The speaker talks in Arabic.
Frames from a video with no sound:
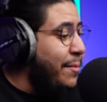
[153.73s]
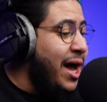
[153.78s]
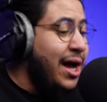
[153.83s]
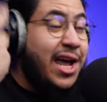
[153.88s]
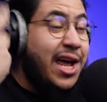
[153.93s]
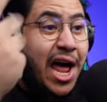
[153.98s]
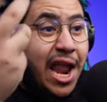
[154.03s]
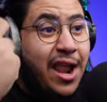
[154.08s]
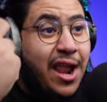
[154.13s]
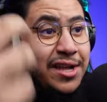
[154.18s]

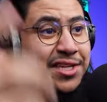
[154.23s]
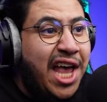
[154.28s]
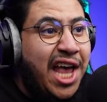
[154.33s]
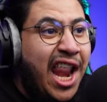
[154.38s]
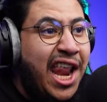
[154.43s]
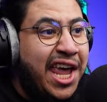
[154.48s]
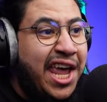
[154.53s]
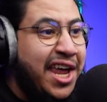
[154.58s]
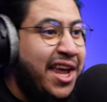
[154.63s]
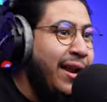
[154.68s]
ماك خلص
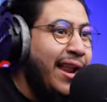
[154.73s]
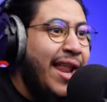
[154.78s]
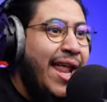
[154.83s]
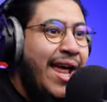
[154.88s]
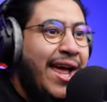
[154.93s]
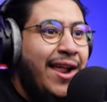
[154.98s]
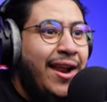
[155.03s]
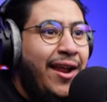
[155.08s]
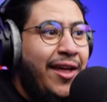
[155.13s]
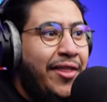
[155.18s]
علي
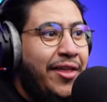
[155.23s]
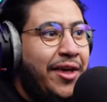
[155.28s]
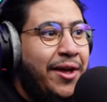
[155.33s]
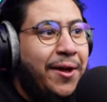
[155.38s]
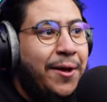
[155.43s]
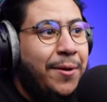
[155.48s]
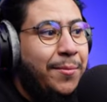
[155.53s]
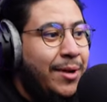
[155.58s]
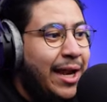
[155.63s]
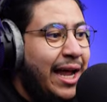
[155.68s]
والله
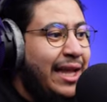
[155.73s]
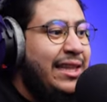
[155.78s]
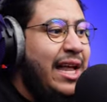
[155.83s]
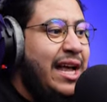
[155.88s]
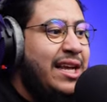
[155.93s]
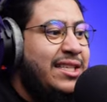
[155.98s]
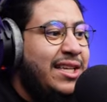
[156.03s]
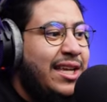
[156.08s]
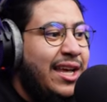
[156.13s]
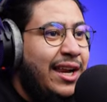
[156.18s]
العظيم
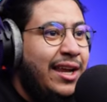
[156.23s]
ادعسك